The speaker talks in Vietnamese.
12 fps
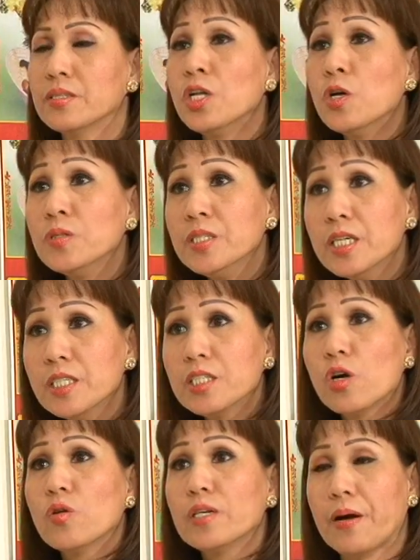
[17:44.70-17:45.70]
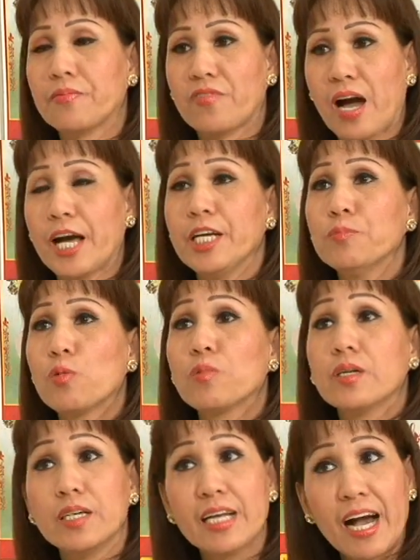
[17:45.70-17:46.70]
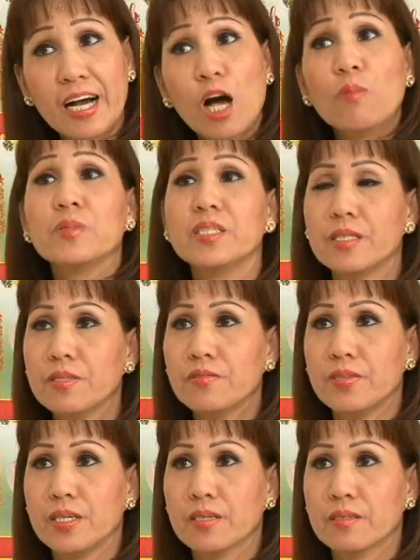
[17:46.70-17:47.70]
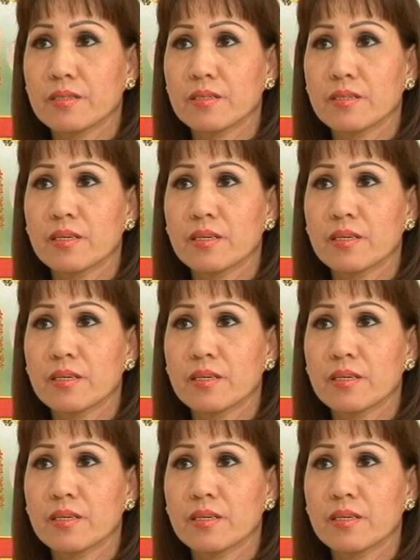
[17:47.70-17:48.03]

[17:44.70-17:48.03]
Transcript: Nếu như cô gặp phải một người đàn ông đi xin việc,